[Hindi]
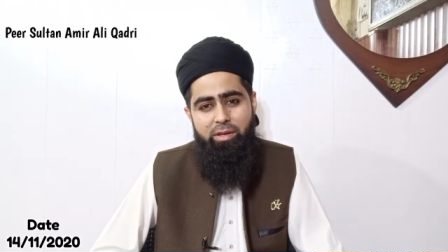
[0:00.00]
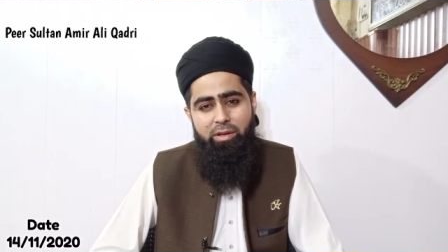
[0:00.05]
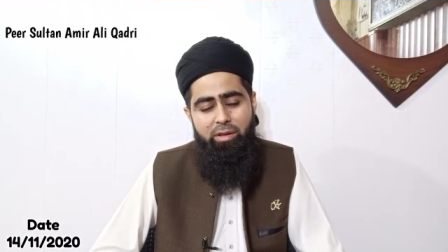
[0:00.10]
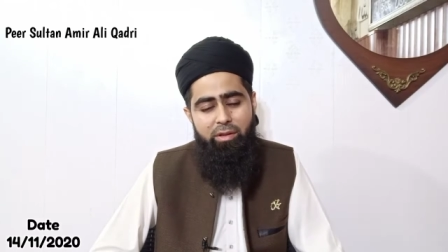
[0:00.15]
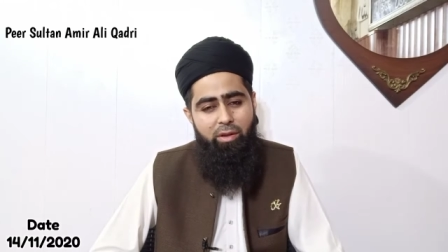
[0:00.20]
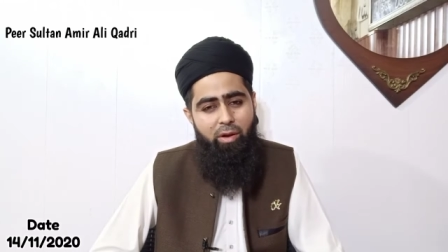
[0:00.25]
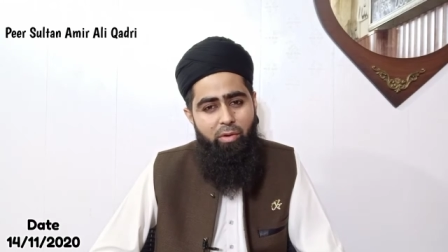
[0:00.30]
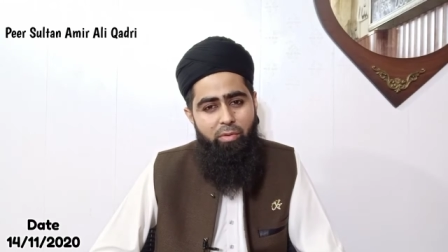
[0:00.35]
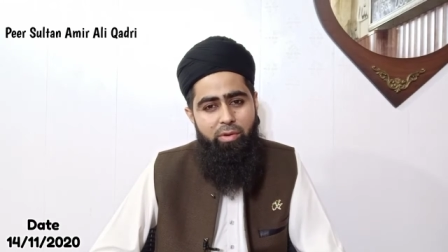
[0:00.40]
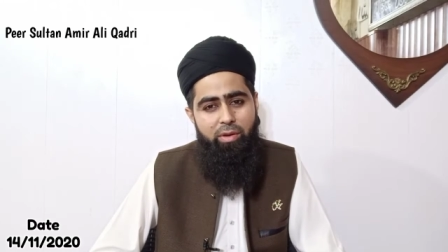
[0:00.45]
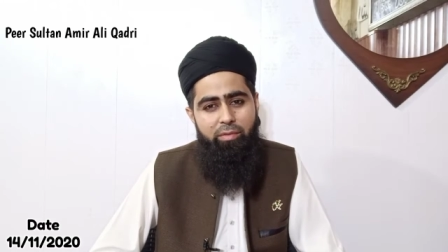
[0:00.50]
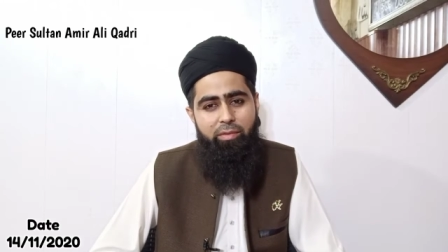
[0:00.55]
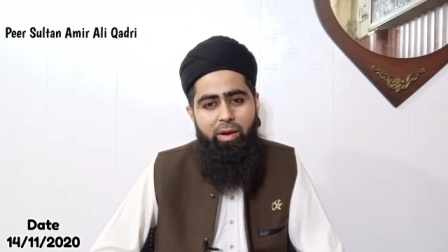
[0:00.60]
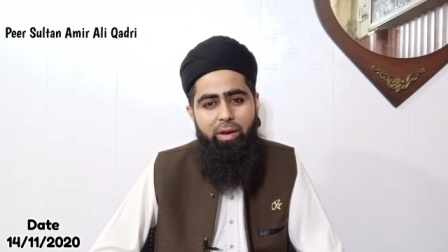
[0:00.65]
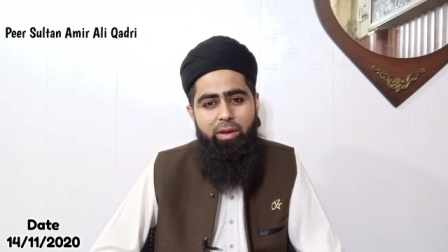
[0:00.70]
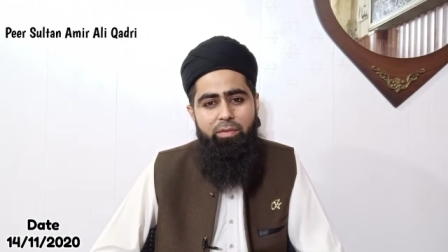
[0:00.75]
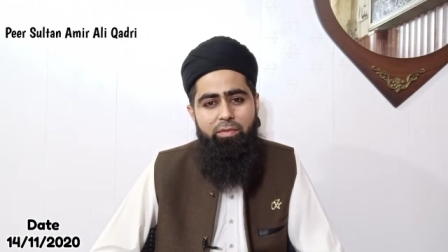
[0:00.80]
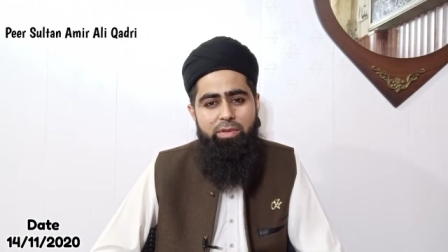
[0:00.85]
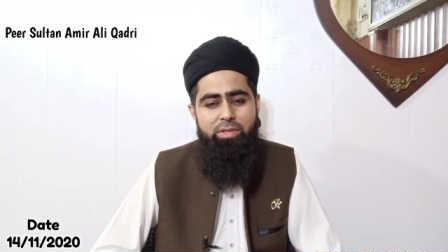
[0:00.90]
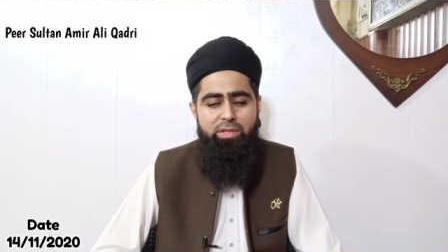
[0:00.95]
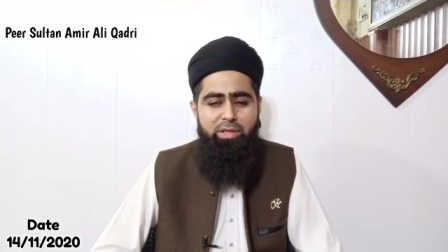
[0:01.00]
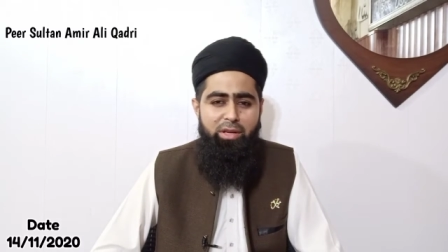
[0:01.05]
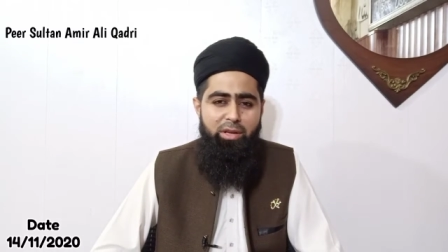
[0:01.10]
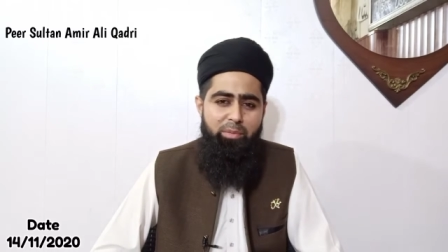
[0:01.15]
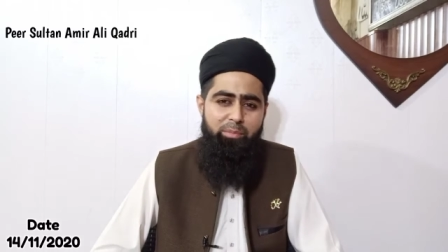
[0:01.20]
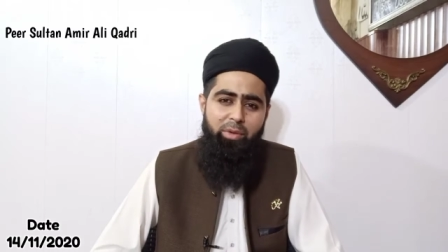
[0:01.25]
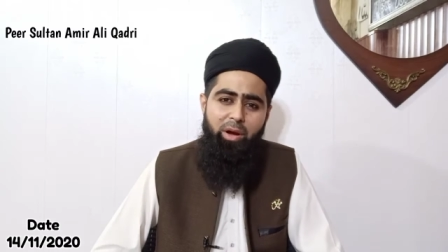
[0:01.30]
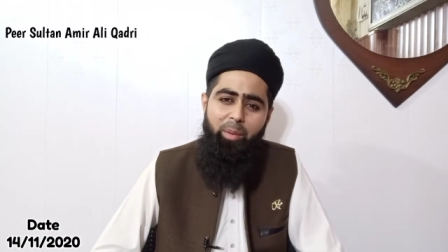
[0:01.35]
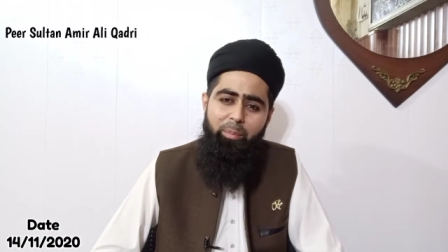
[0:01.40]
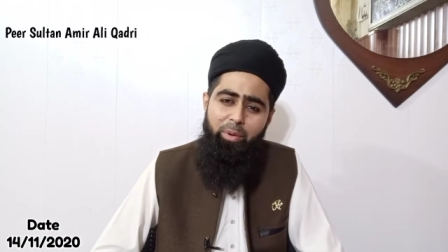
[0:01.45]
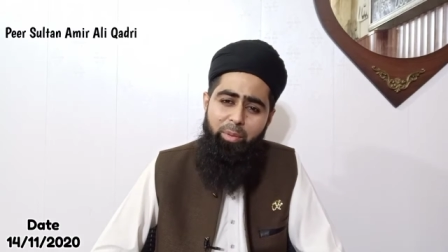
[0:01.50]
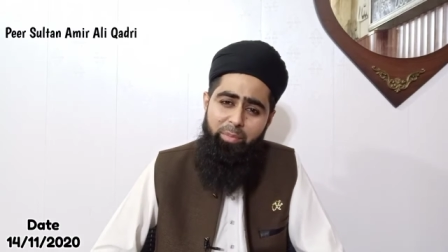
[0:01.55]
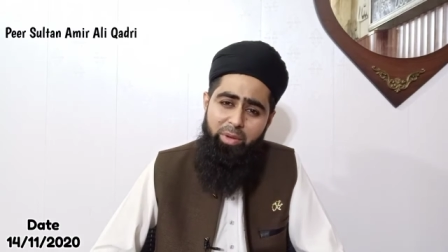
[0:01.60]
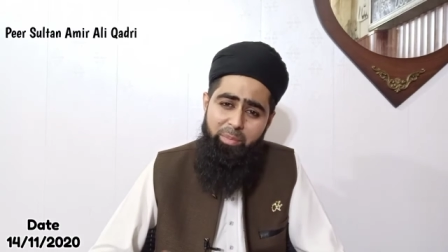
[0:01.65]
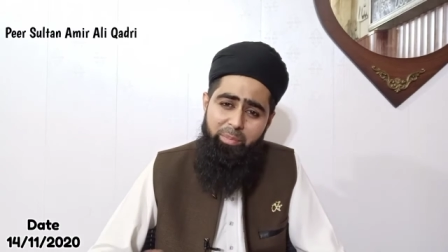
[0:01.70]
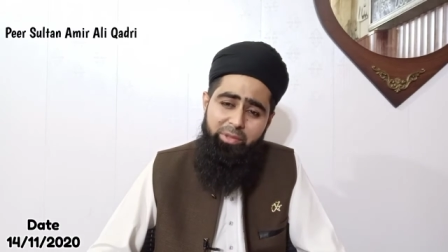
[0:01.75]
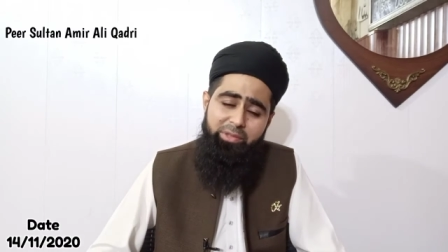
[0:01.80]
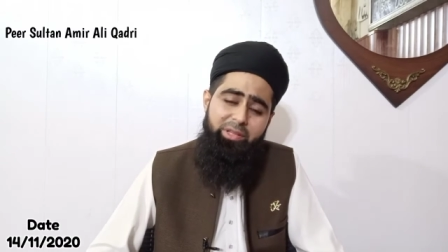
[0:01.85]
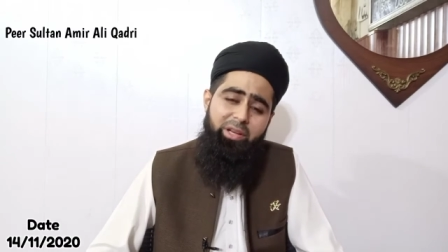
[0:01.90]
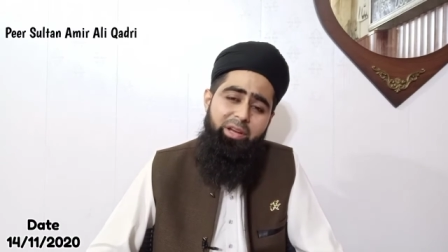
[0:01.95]
सल्लल्लाहु अलैहि वसल्लम आप
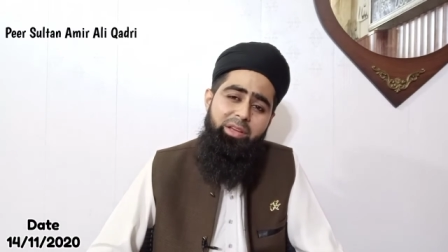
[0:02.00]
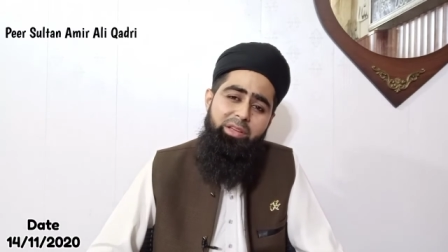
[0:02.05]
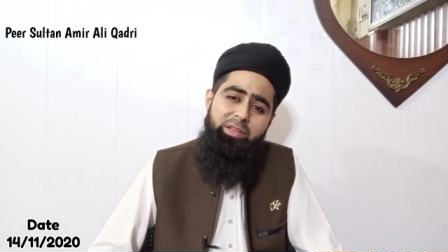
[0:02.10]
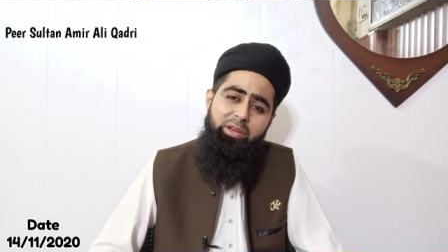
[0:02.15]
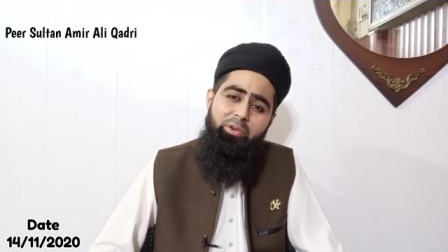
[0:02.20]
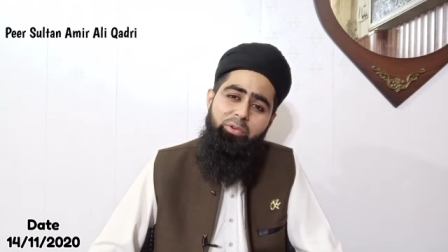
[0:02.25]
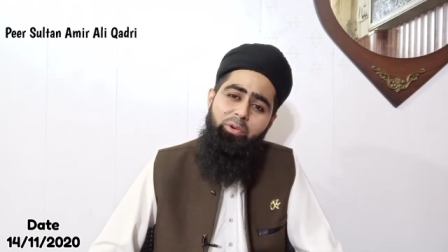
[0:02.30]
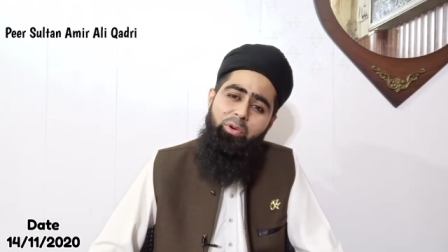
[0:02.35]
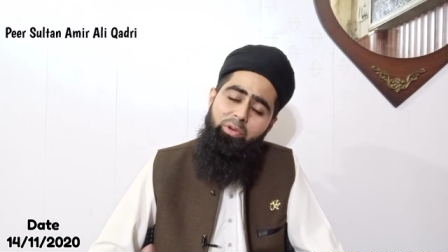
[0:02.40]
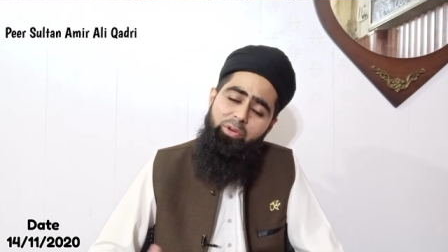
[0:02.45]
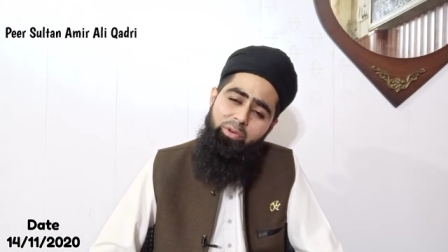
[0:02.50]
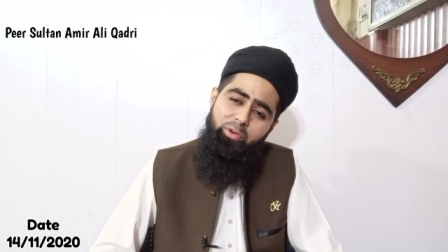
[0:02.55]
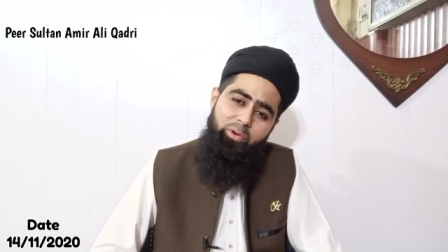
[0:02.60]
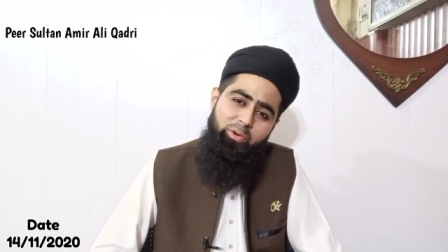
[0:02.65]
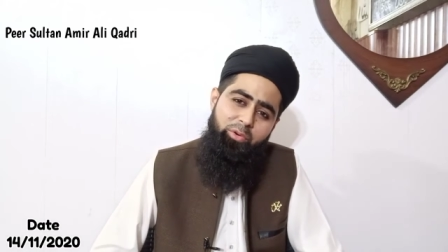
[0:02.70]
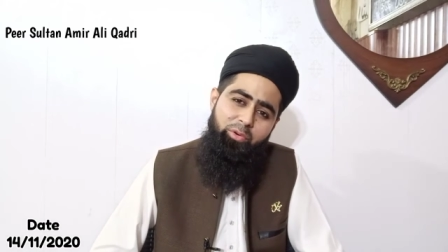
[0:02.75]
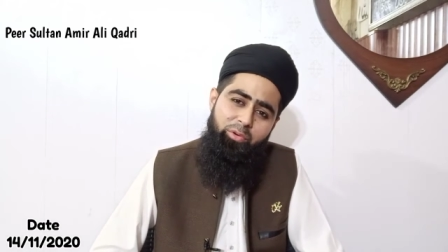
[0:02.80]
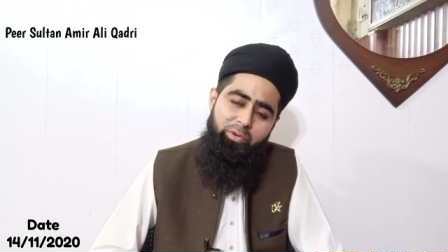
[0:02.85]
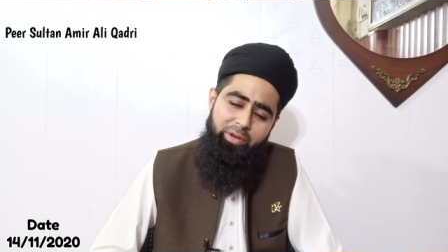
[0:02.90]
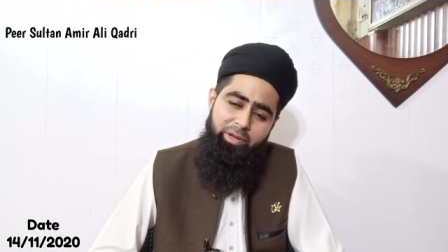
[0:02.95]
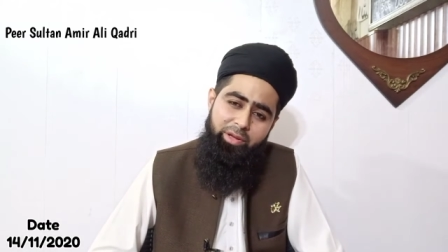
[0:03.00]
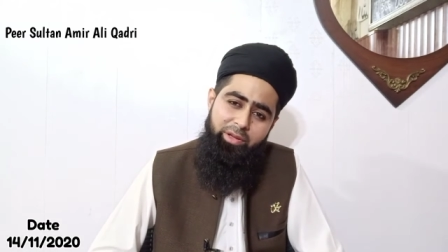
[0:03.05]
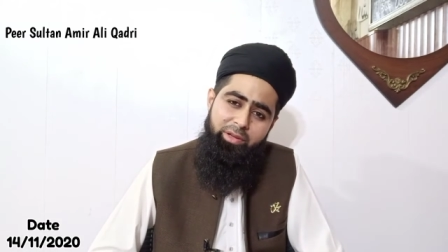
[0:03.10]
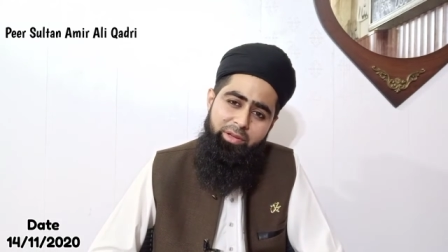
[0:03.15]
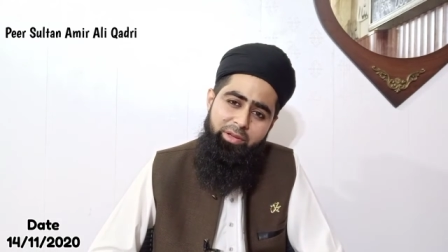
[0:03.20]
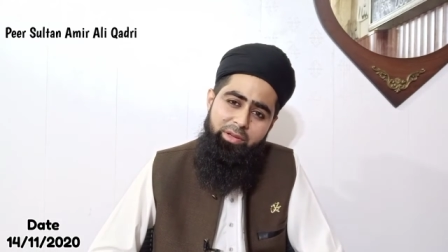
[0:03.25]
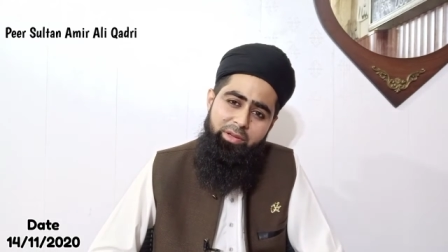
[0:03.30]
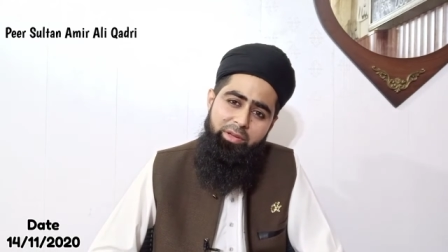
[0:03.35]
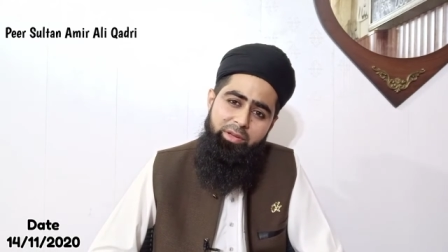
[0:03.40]
हमें बताएं ये कौन लोग होंगे